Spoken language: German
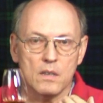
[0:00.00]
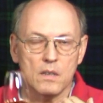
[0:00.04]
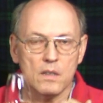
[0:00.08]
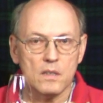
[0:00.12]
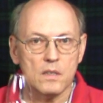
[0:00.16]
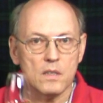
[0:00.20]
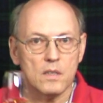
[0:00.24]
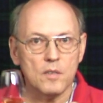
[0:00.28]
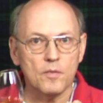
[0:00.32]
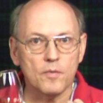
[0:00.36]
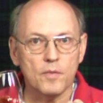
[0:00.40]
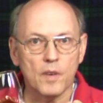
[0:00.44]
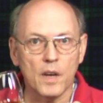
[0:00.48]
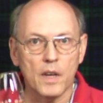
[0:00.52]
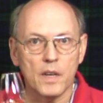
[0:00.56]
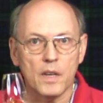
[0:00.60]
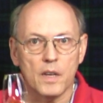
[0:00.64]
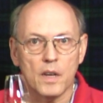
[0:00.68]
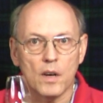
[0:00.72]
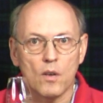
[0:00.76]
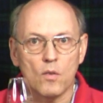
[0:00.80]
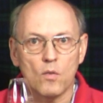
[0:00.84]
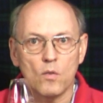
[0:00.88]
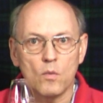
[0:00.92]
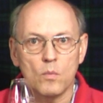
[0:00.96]
dass sie die
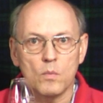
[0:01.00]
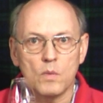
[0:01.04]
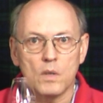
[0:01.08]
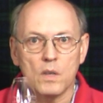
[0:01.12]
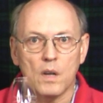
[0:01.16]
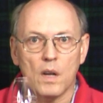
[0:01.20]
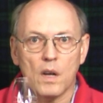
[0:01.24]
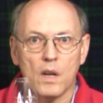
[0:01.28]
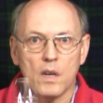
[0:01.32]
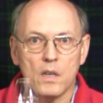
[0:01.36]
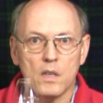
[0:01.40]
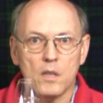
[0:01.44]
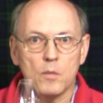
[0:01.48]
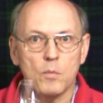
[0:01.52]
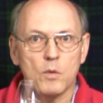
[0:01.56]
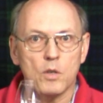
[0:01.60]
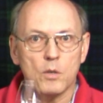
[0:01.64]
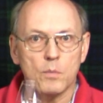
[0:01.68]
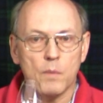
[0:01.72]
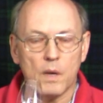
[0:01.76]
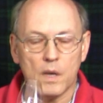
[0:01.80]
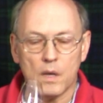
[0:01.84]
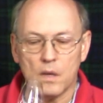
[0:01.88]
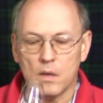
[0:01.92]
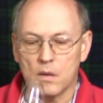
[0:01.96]
feinen Aromen nachher nicht mehr
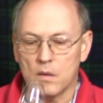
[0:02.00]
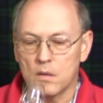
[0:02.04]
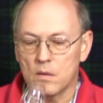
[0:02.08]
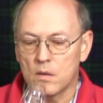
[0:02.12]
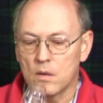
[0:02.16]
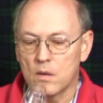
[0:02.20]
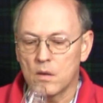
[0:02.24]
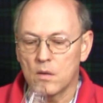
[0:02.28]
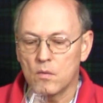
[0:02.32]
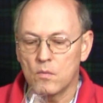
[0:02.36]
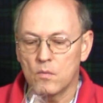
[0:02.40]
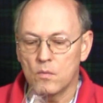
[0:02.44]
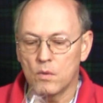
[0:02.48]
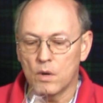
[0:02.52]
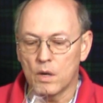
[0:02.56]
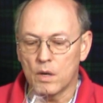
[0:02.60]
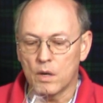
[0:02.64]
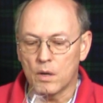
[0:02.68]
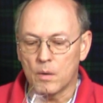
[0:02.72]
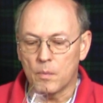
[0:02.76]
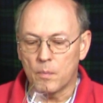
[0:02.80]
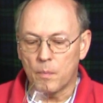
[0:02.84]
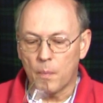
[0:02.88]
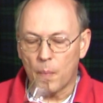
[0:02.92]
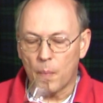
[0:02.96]
schmecken würde.